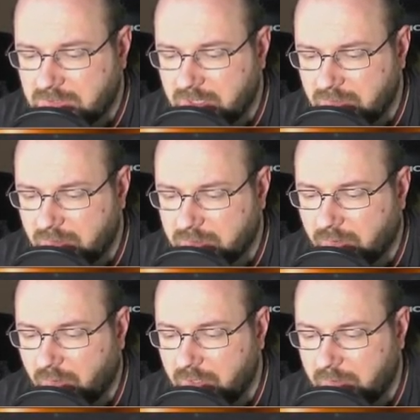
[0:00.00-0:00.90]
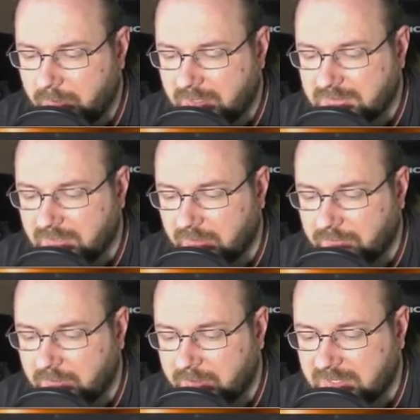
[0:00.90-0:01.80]
Chinard Oilmaster,
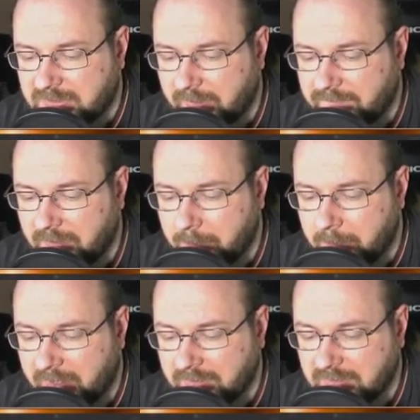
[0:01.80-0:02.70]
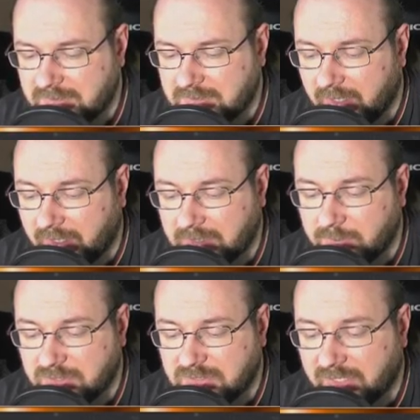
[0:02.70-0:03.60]
4-2-4 Menace. Der kriegt
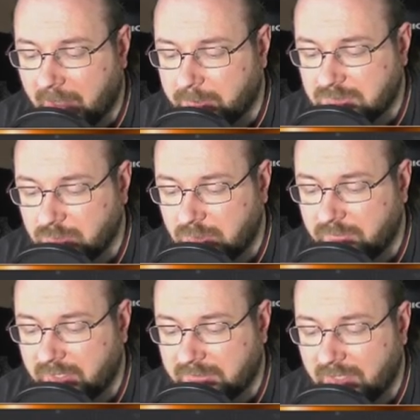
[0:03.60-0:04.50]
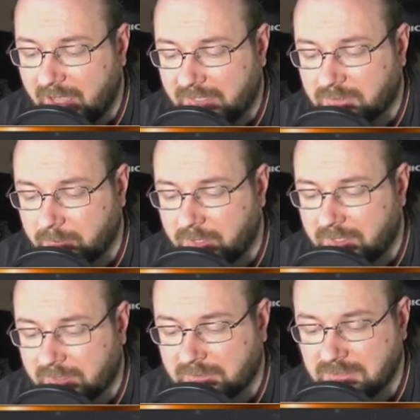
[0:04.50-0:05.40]
plus 3 plus 0, wenn der Gegner 8 oder mehr
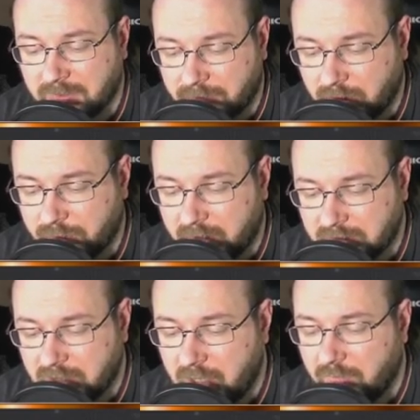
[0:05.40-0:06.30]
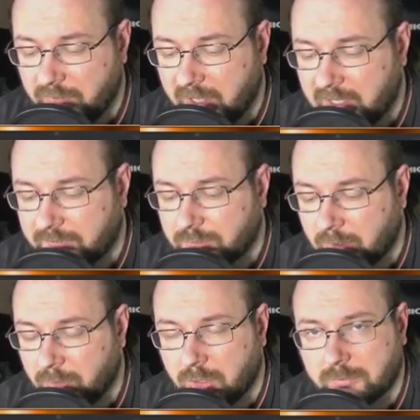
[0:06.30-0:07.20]
Karten in seinem Friedhof hat. Wenn er angreift
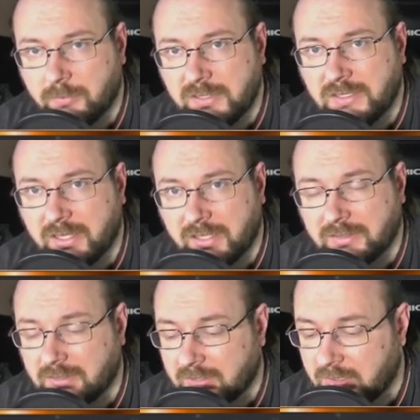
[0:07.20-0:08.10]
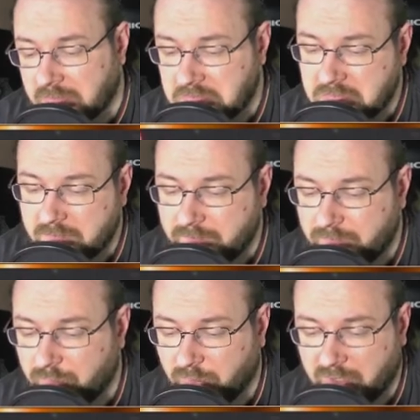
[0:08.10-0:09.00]
oder blockt, müllt jeder Gegner eine Karte.
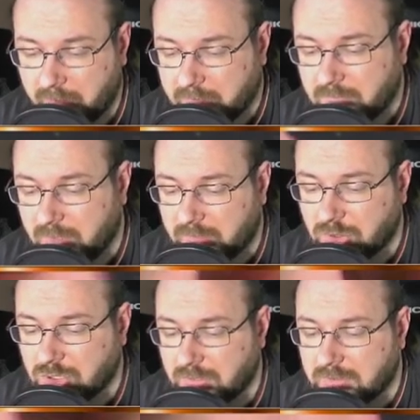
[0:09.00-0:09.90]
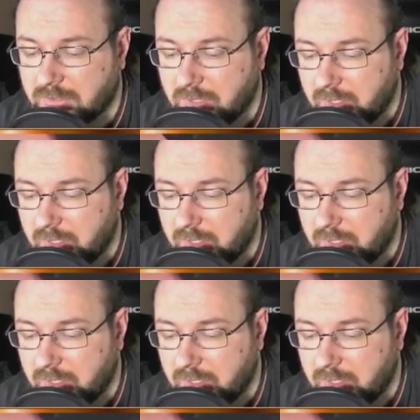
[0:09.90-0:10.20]
Für eine Kamm, echt nicht schlecht.